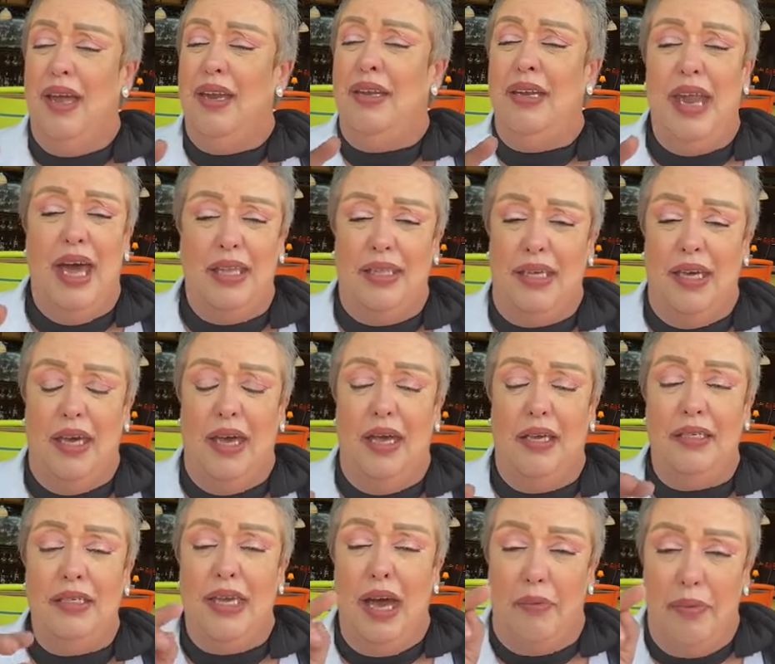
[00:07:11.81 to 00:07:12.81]
Nadie.
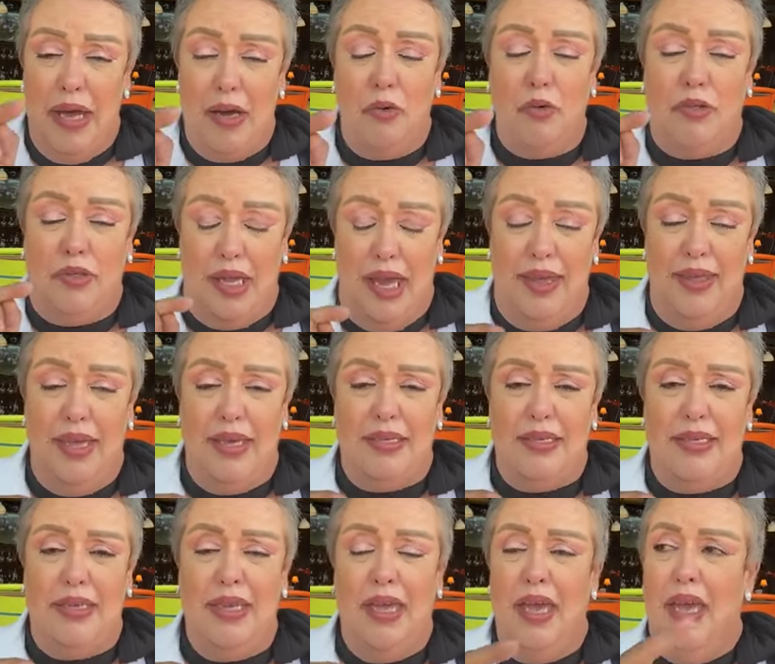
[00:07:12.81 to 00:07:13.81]
Ya ven
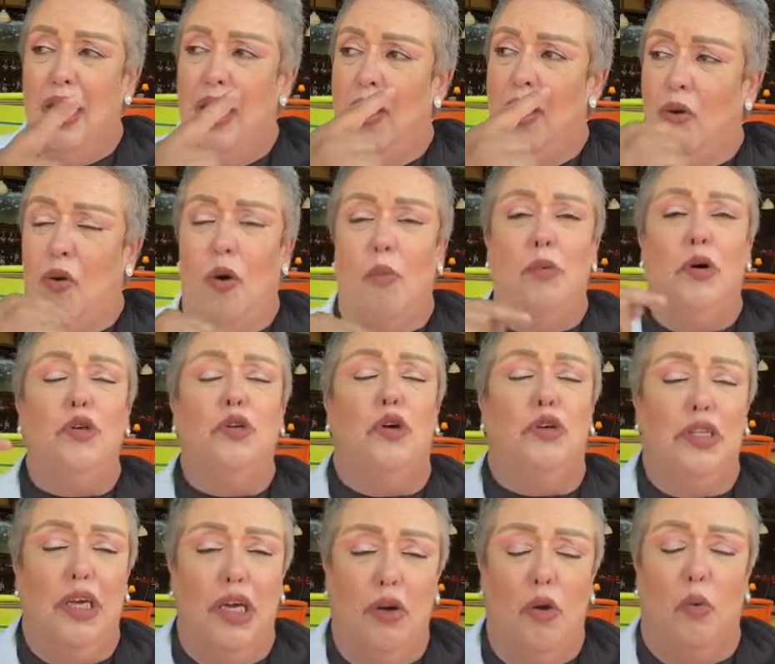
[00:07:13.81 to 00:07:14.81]
ustedes, como
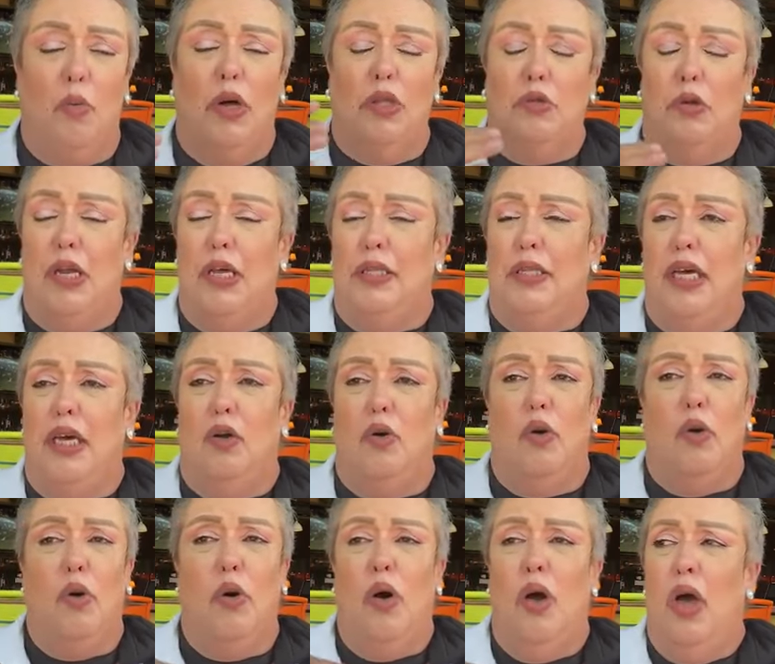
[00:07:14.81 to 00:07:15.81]
yo digo, cuando les
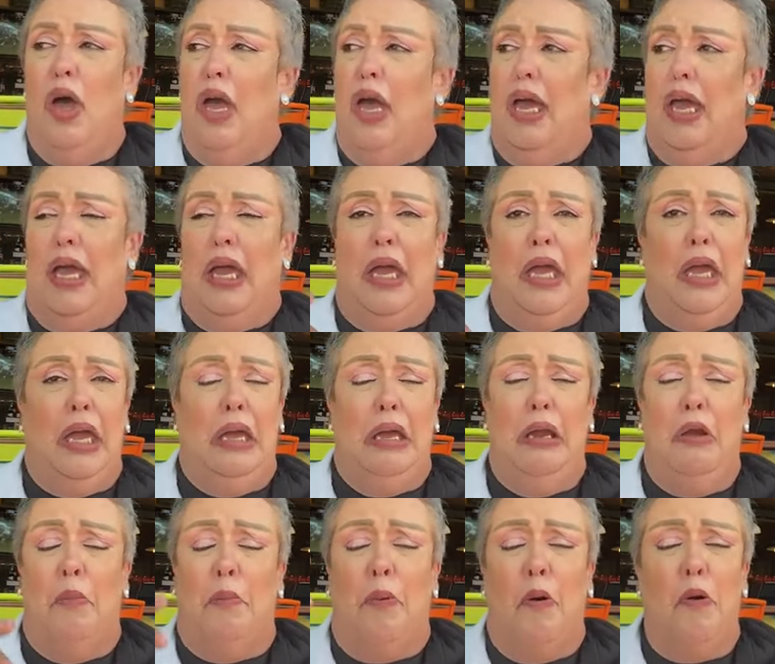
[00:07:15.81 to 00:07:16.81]
digo, eh,
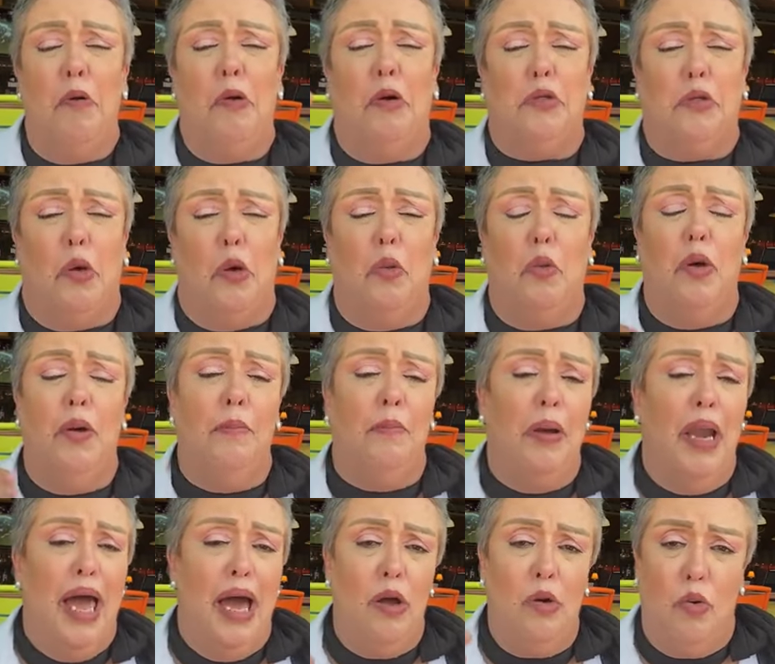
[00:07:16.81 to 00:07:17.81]
lo pongo todo en
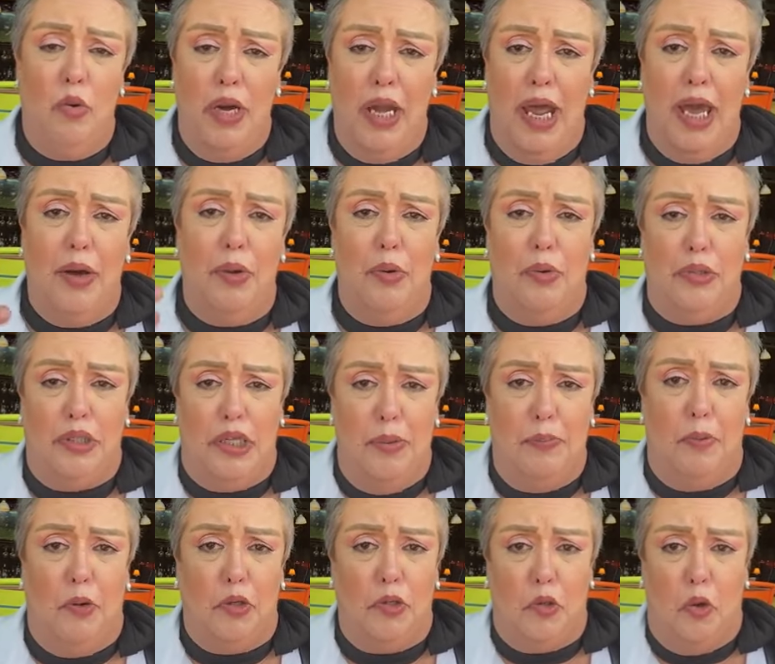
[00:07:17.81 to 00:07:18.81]
blanco y negro,
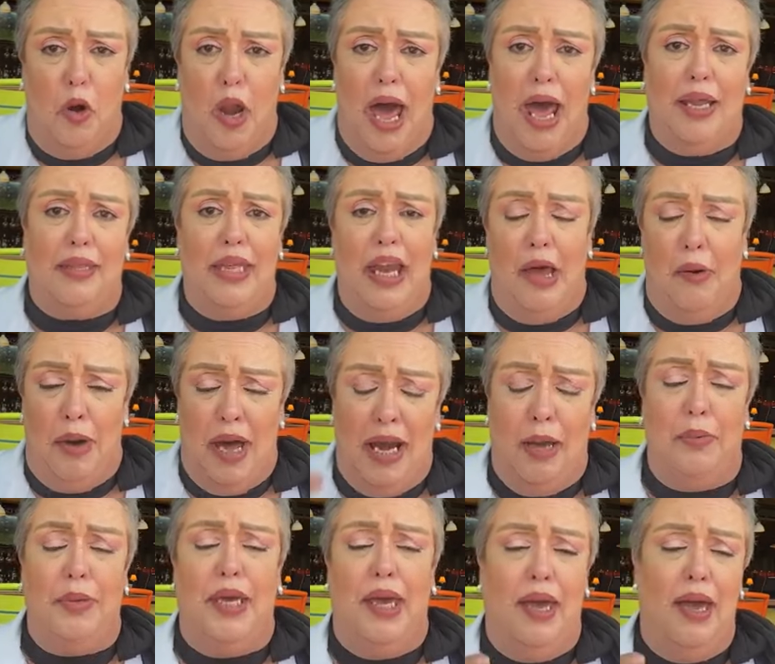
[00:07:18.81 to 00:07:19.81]
tipo solar de La
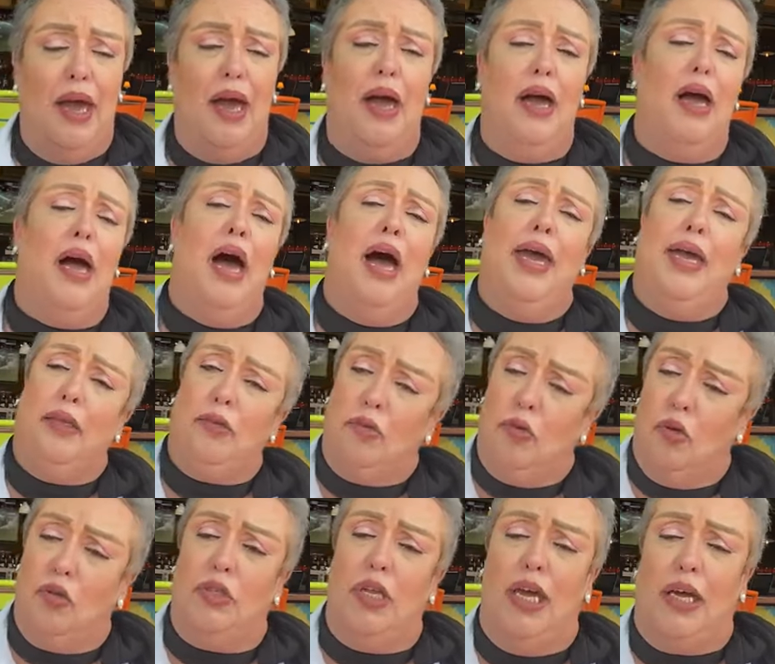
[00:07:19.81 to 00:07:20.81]
Habana Vieja, a
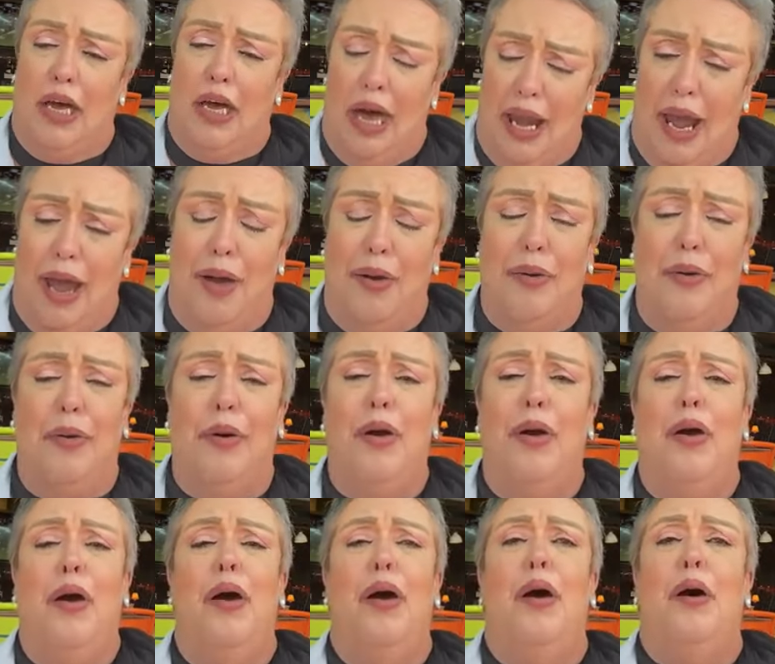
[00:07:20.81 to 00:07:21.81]
estos descarados.
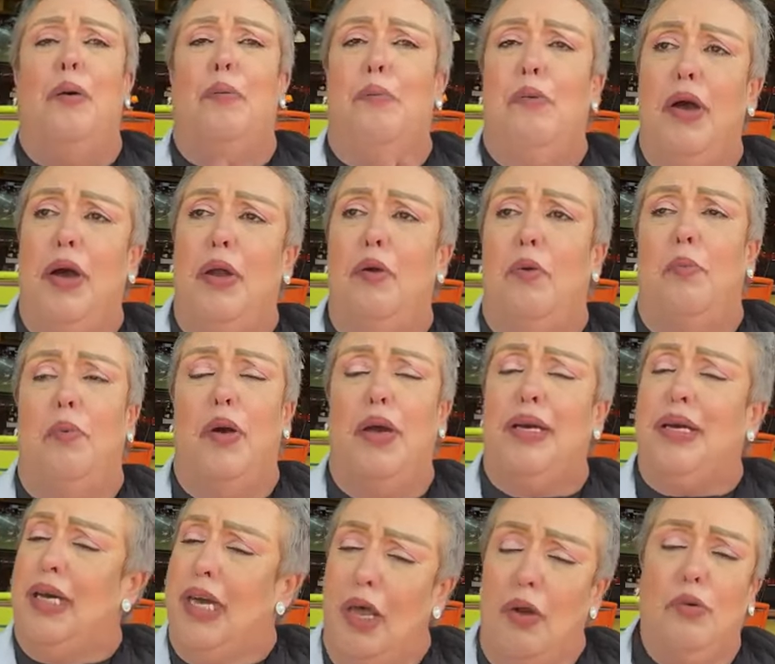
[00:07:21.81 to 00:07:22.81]
Bueno,
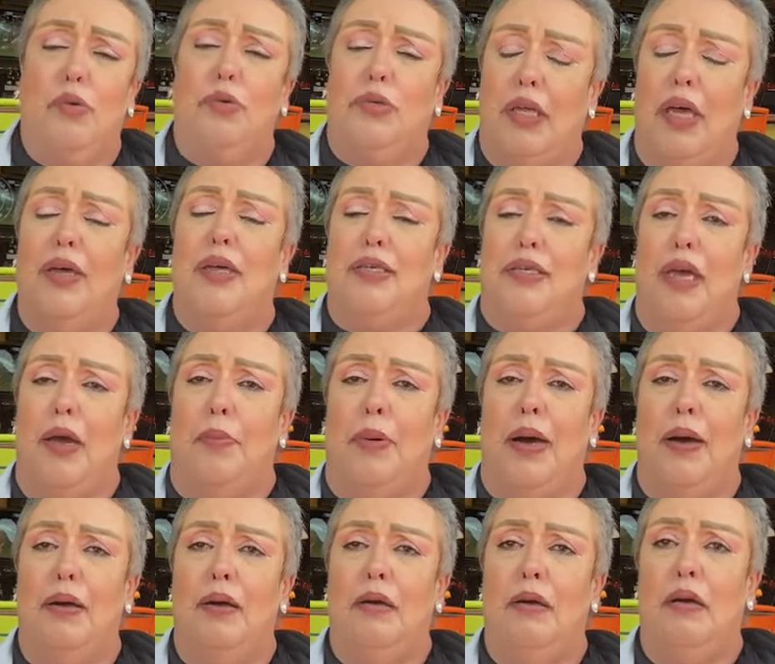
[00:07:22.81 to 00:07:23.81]
pues quiero que ustedes
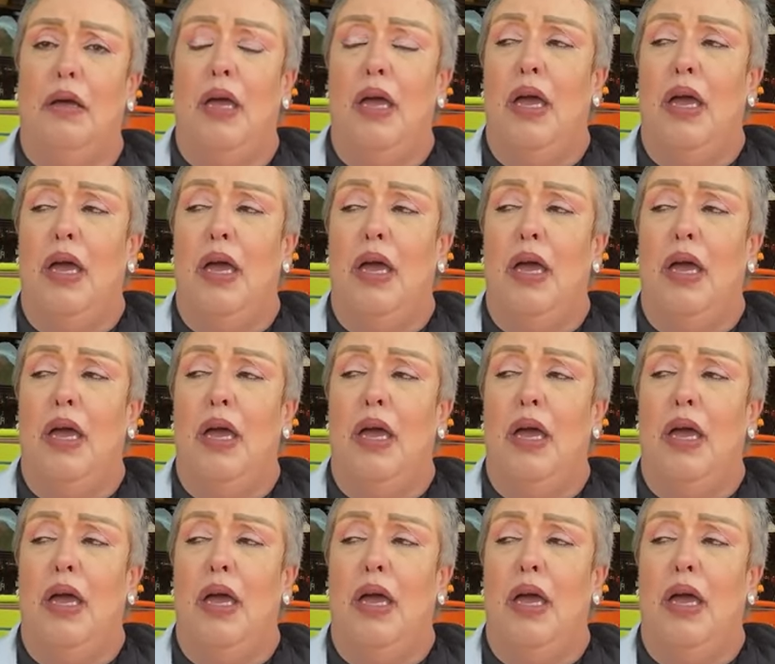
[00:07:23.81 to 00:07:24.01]
sepan